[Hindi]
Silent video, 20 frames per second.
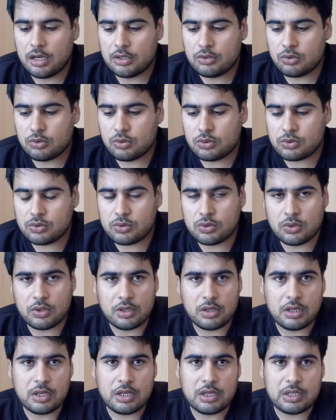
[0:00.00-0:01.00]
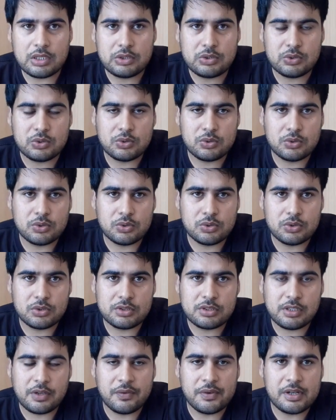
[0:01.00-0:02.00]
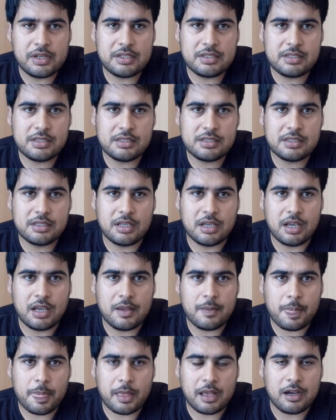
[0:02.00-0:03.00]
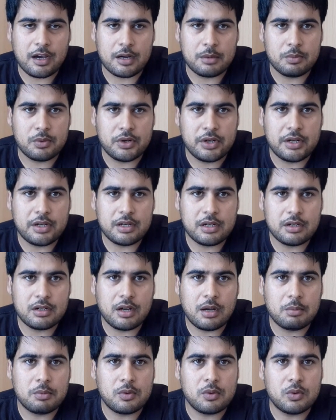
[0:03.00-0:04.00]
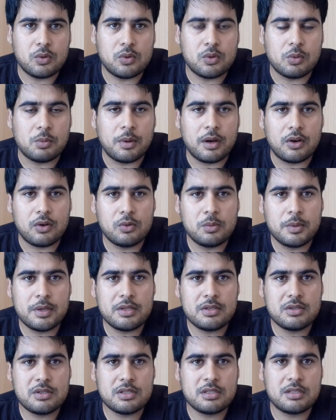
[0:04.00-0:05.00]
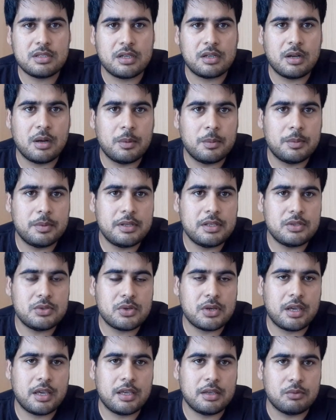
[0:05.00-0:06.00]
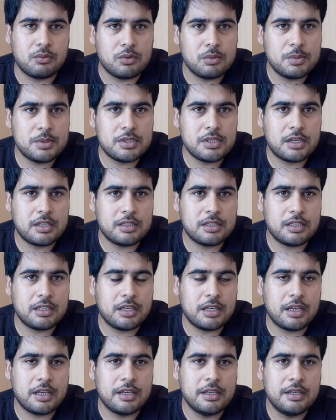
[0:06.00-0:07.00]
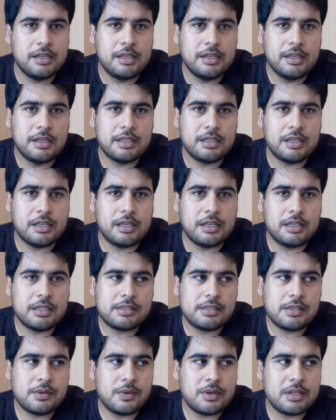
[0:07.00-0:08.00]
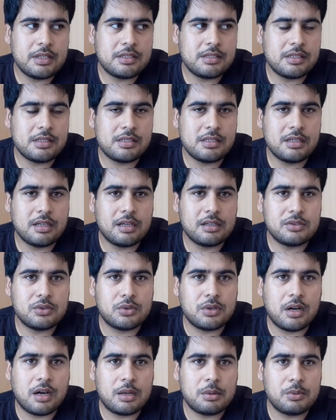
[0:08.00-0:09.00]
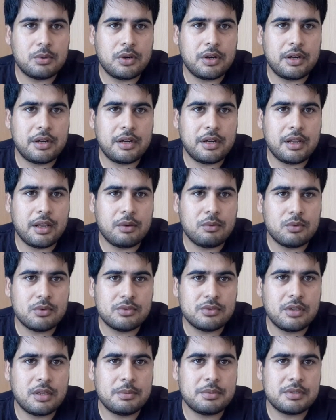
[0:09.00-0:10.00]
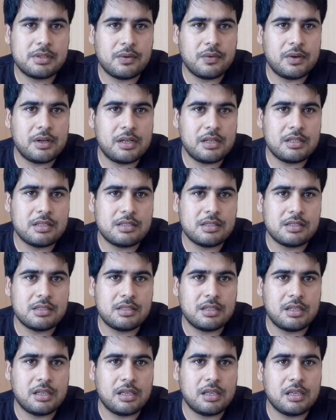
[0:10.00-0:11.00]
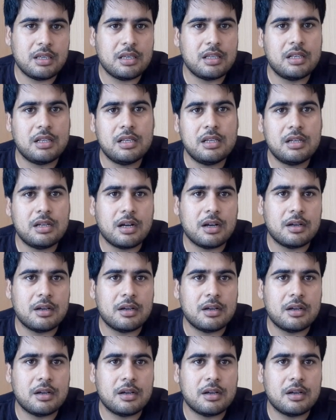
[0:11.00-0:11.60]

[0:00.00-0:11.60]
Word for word: तो दोस्तों जो सेवेंटी सी है कारपोरेटर आप लोगों को मालूम है ये चीज़ ये कंपनी जो है वो भी जानती है कि 70 सीसी का जो कार्बोरेटर है वो सिर्फ 70 सीसी ही के लिए